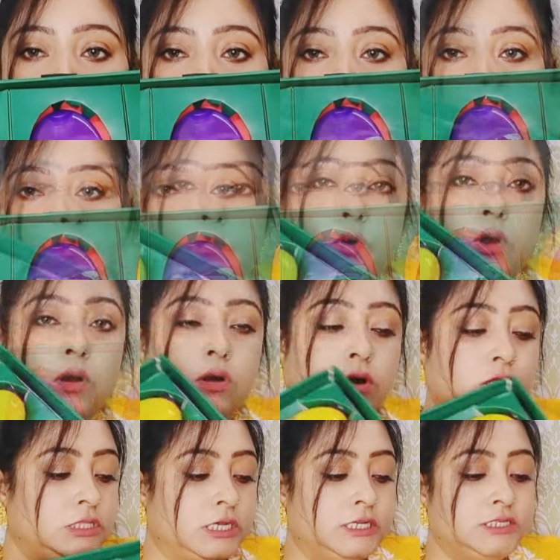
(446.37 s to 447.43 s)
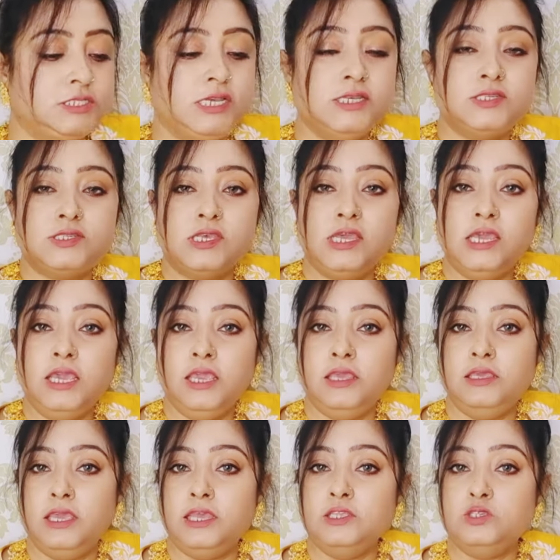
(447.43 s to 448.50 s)
और बहुत अच्छे से
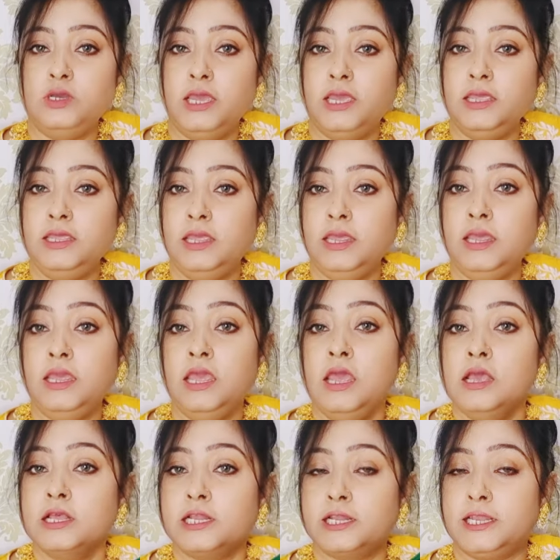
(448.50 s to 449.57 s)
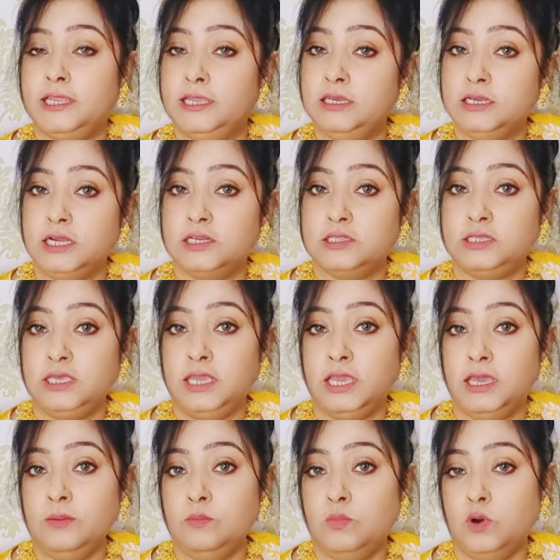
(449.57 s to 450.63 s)
ये जो है ये क्लीन करती
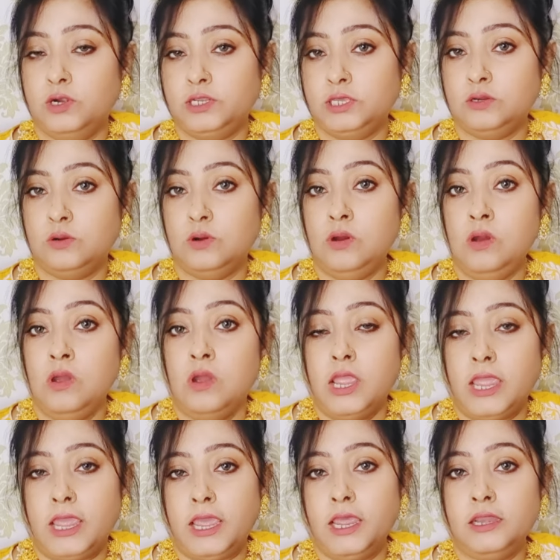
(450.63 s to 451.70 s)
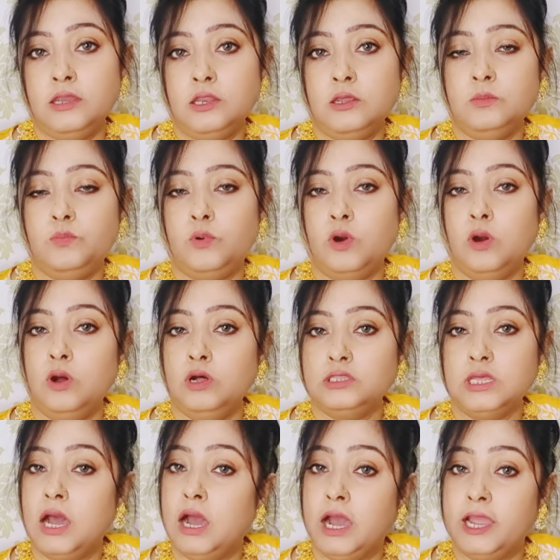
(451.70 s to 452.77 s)
है बॉडी को एंड बहुत
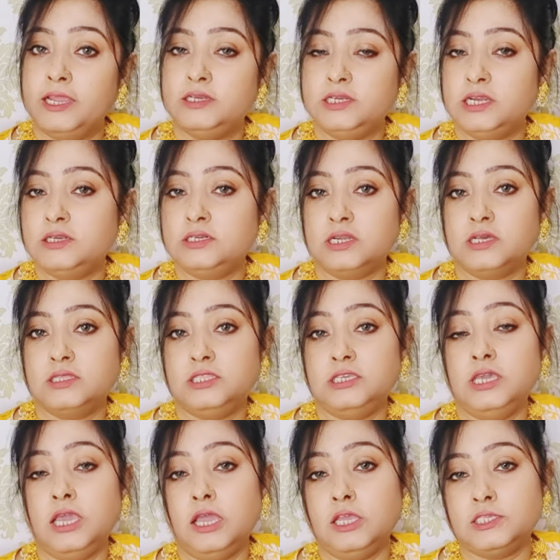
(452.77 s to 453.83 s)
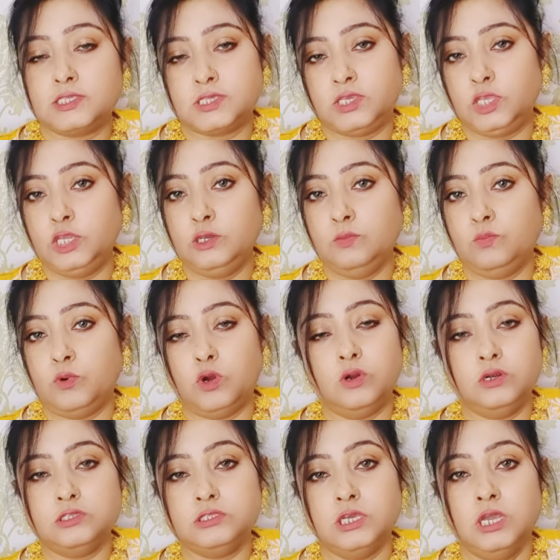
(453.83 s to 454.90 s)
हाइड्रेट रखती है स्किन
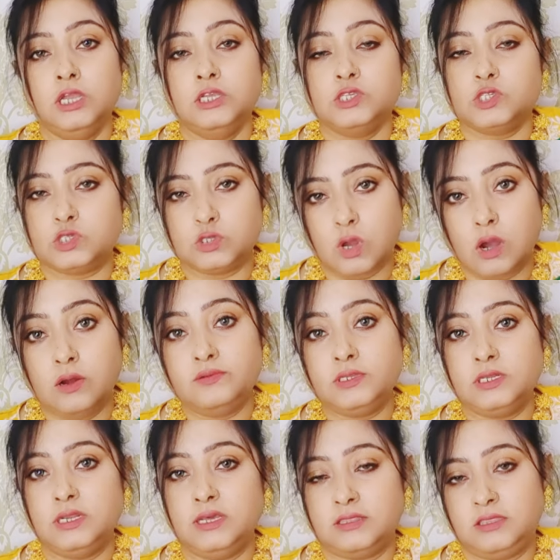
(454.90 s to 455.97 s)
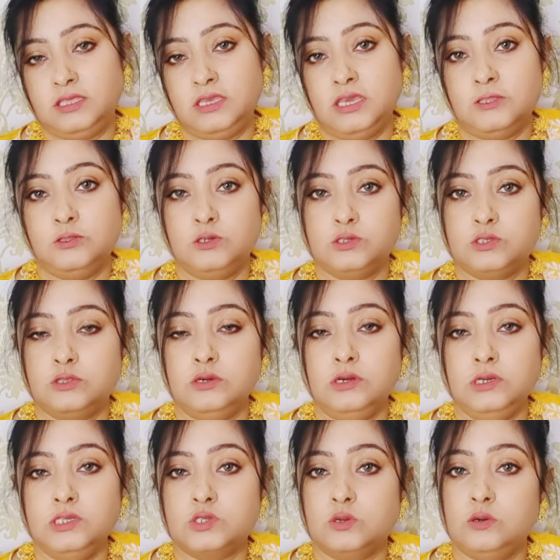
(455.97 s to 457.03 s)
बहुत सॉफ्ट लगती है दोस्तों
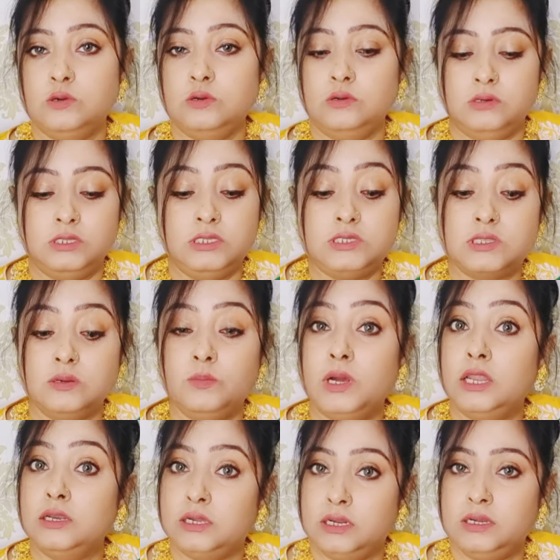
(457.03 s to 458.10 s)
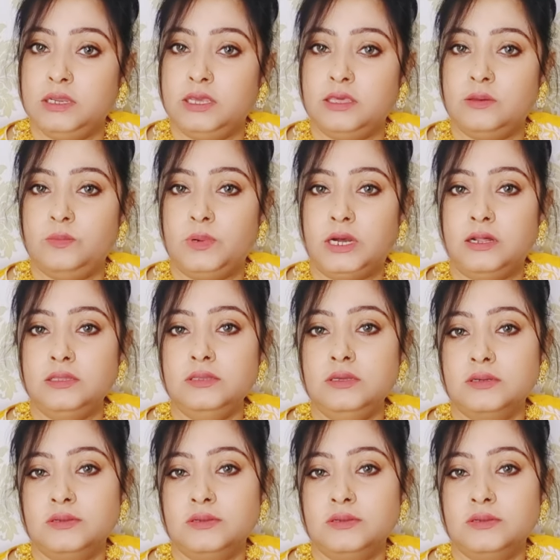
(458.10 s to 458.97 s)
इसको इस्तेमाल करने के बाद